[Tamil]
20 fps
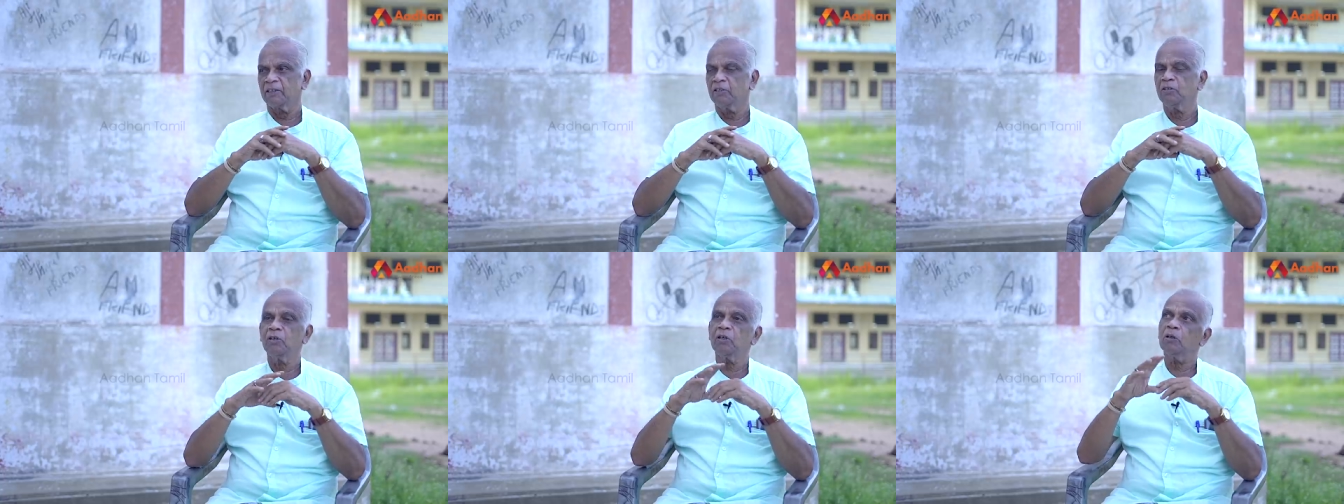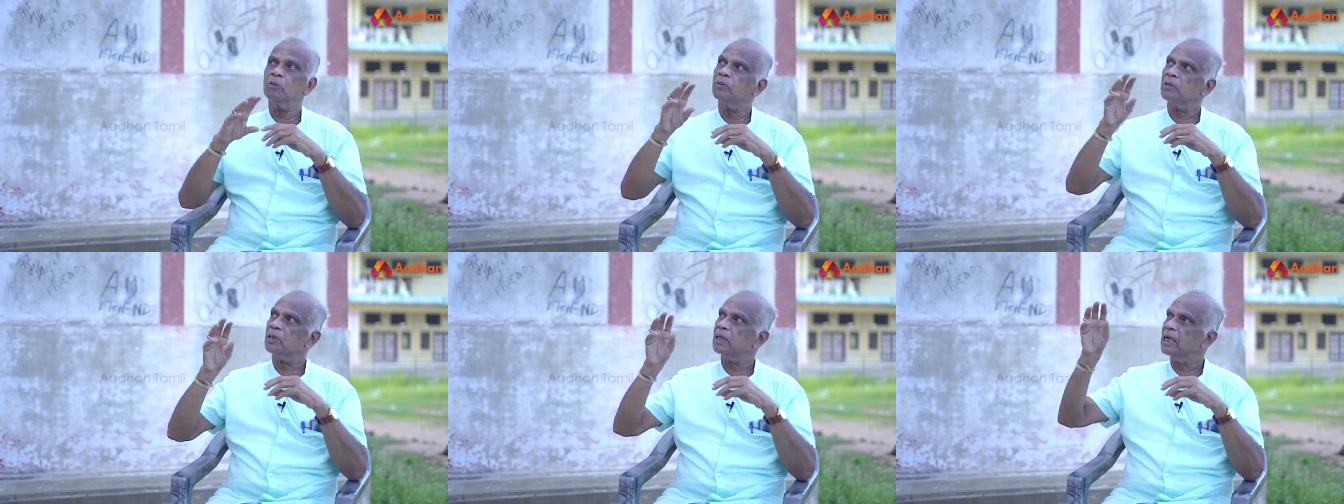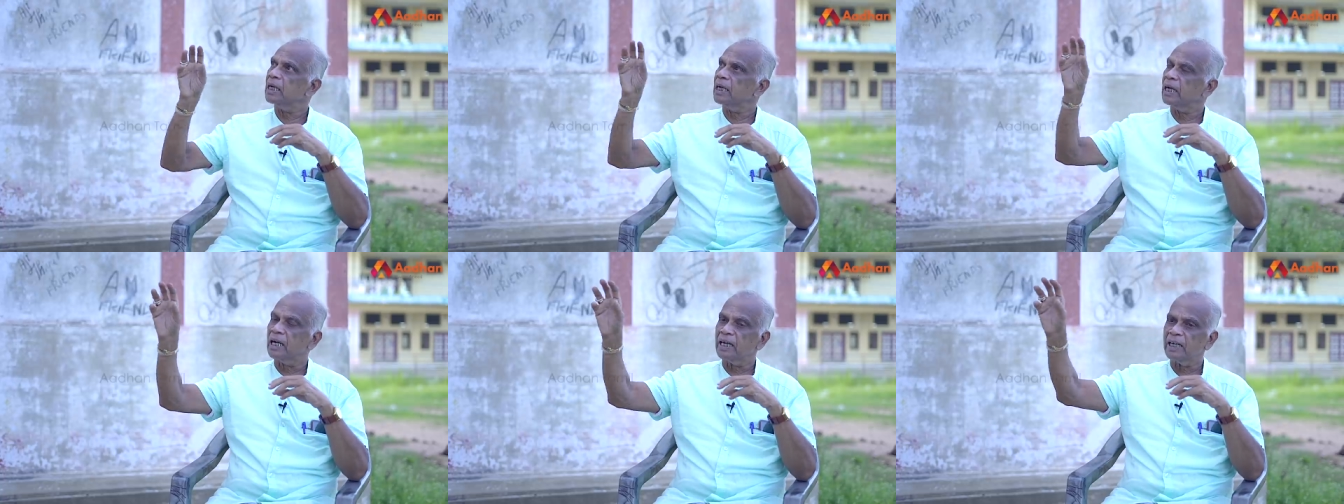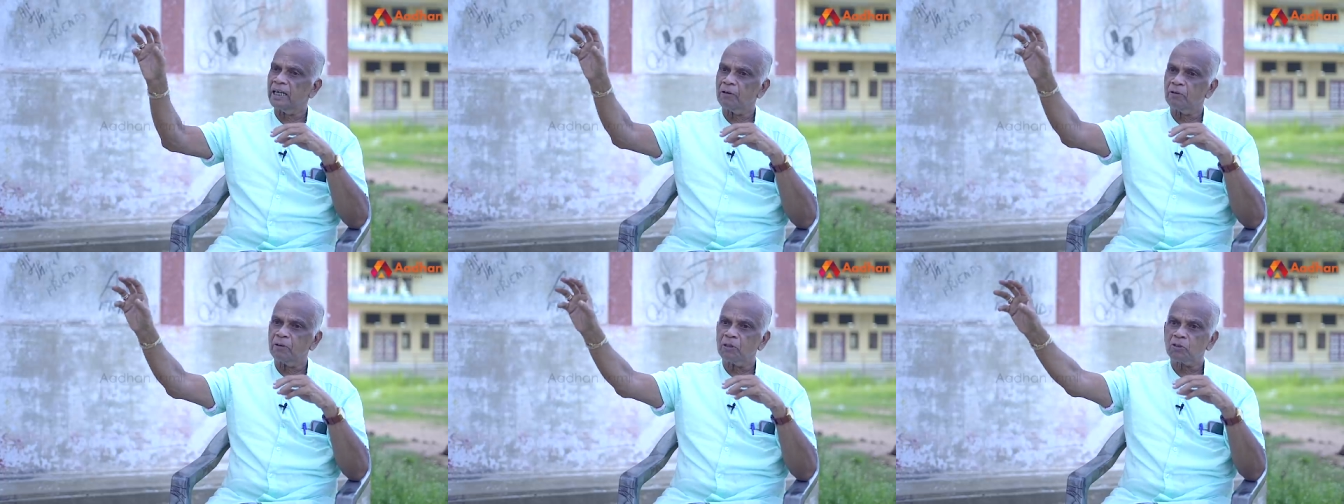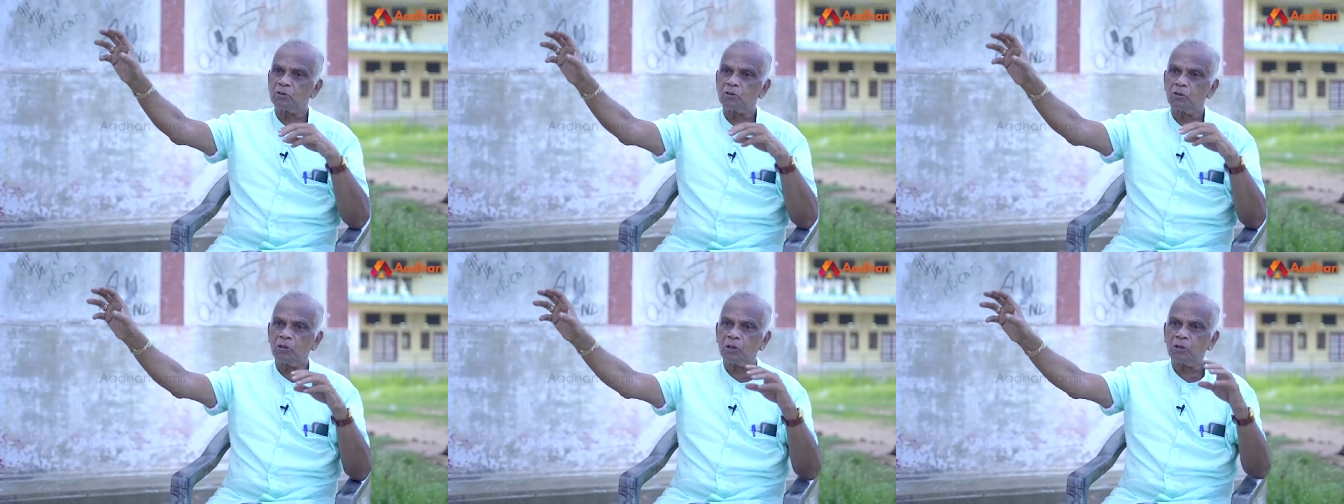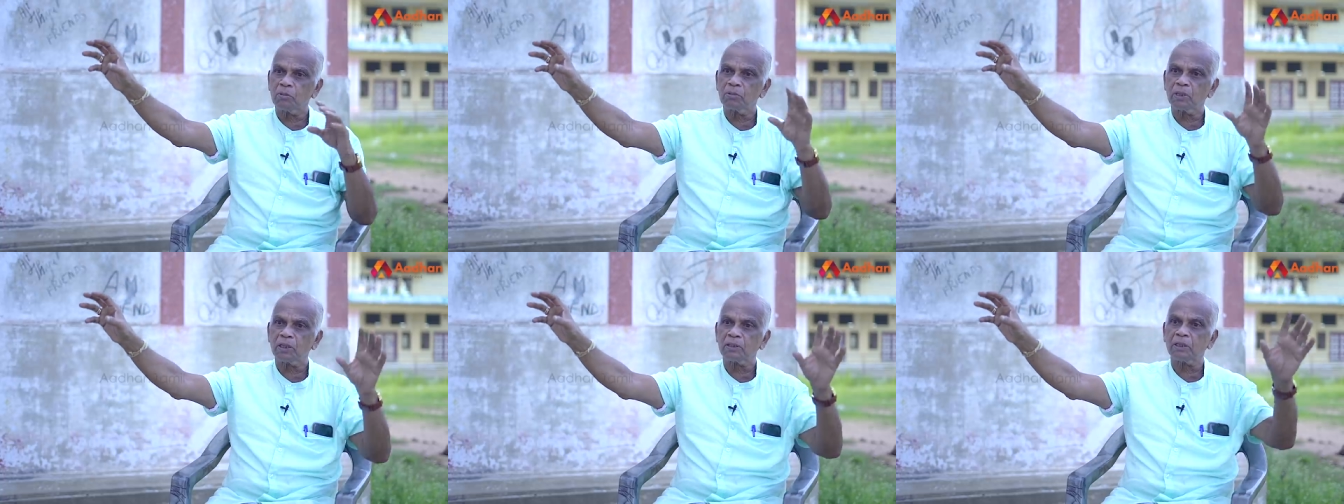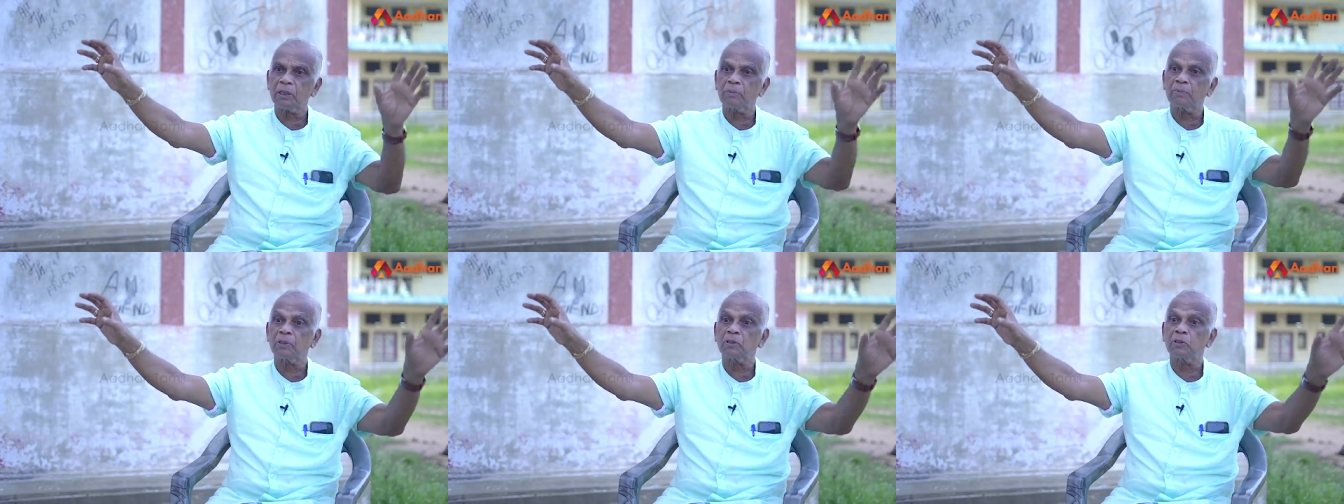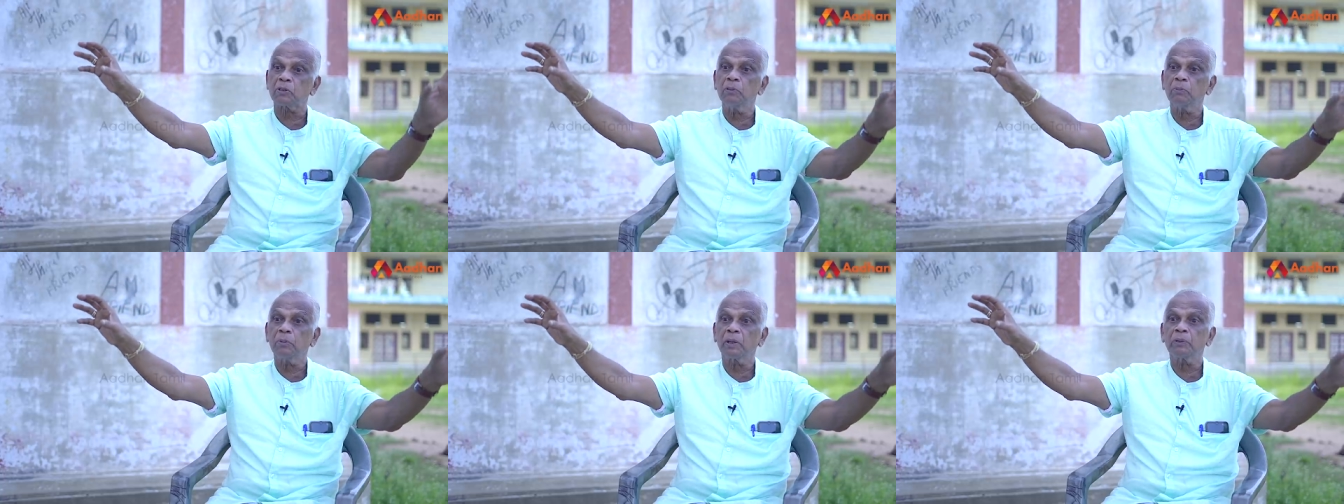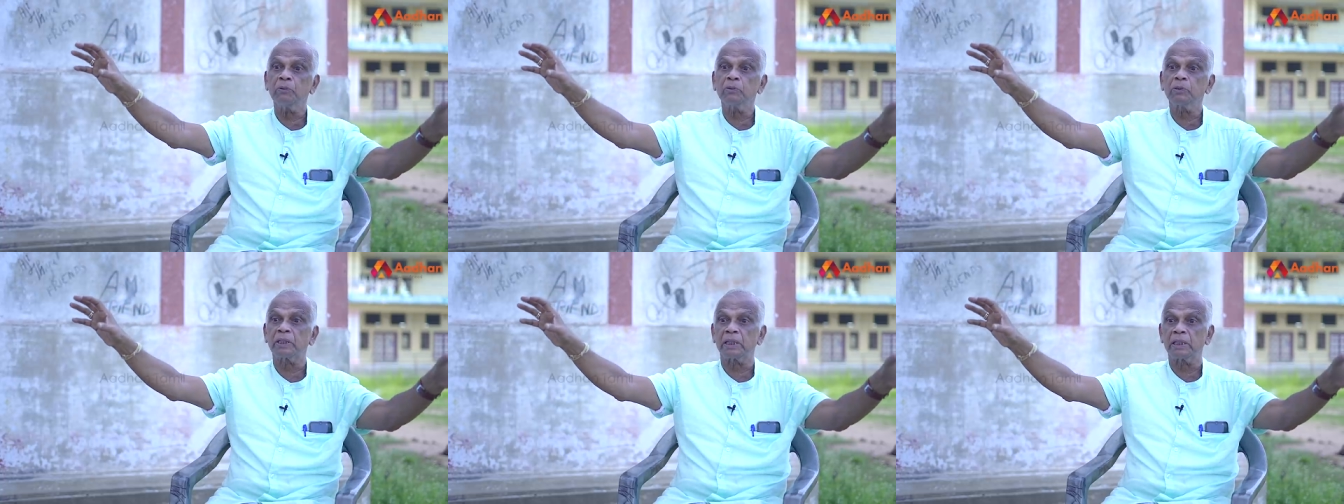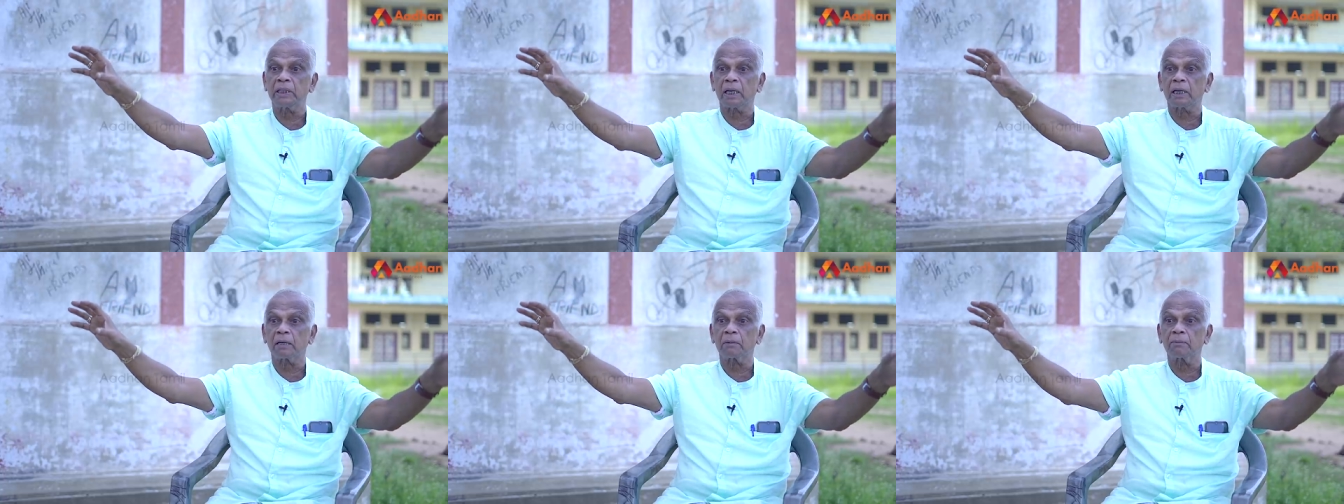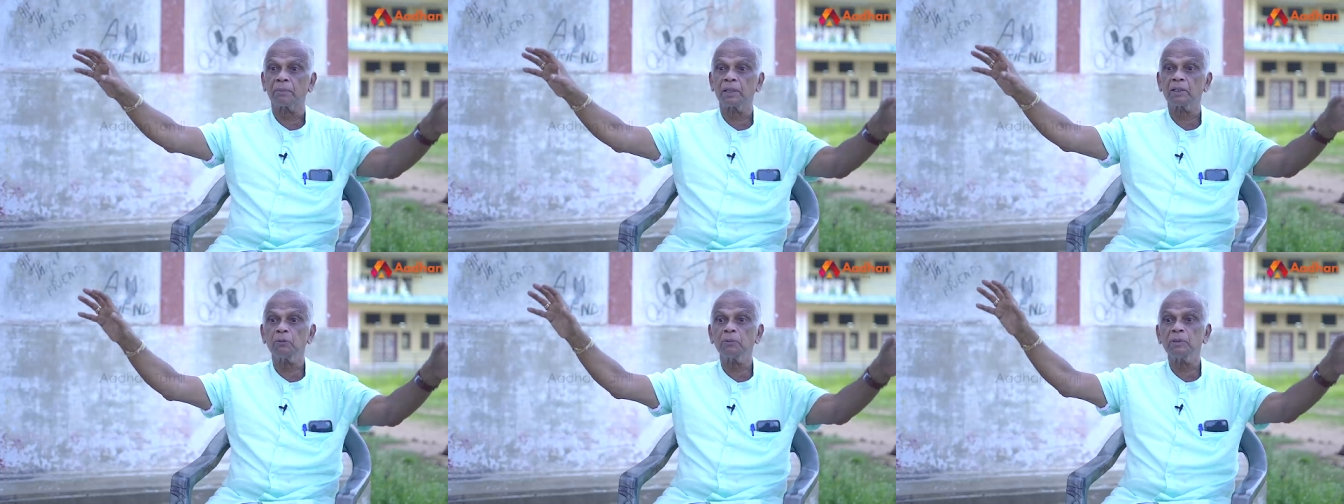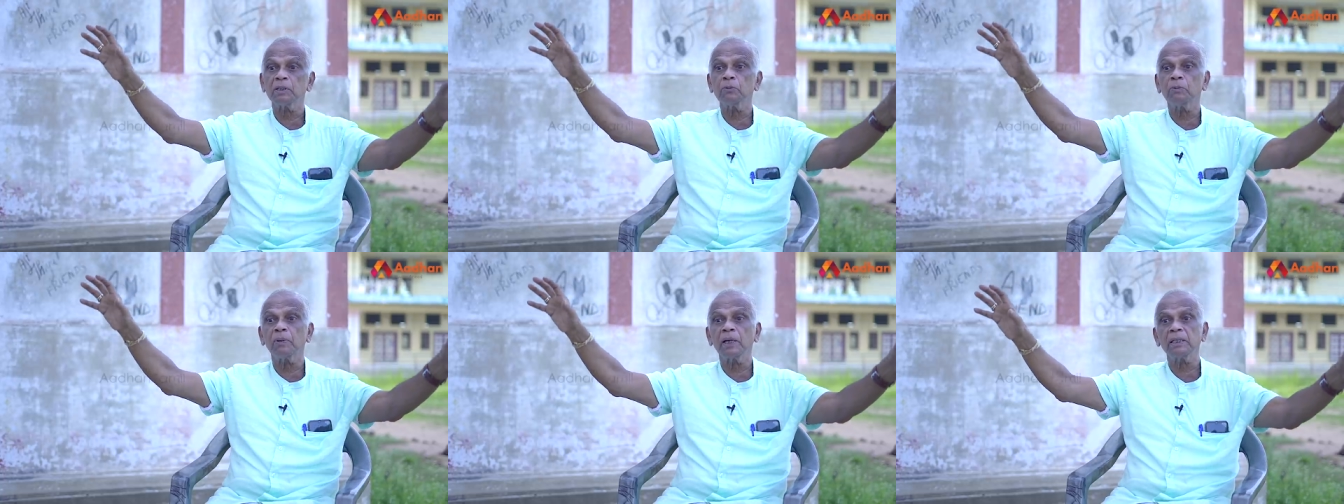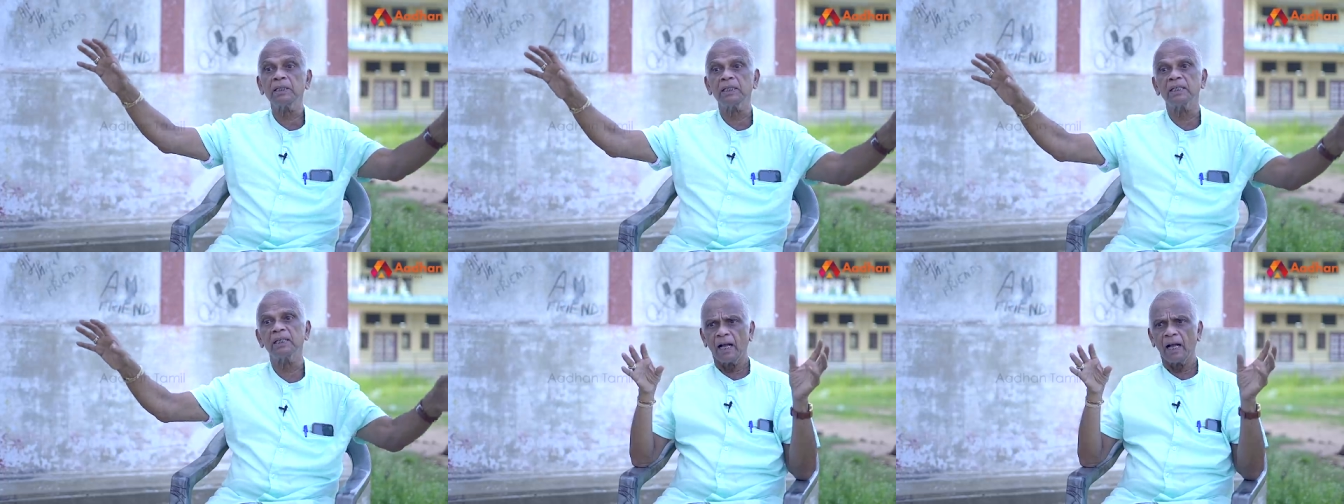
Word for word: இன்னொரு பக்கம் கங்கை கொண்ட சோழபுரத்தை பற்றியும் பதிவு செய்கிறார் பத்து பத்து பாட்டு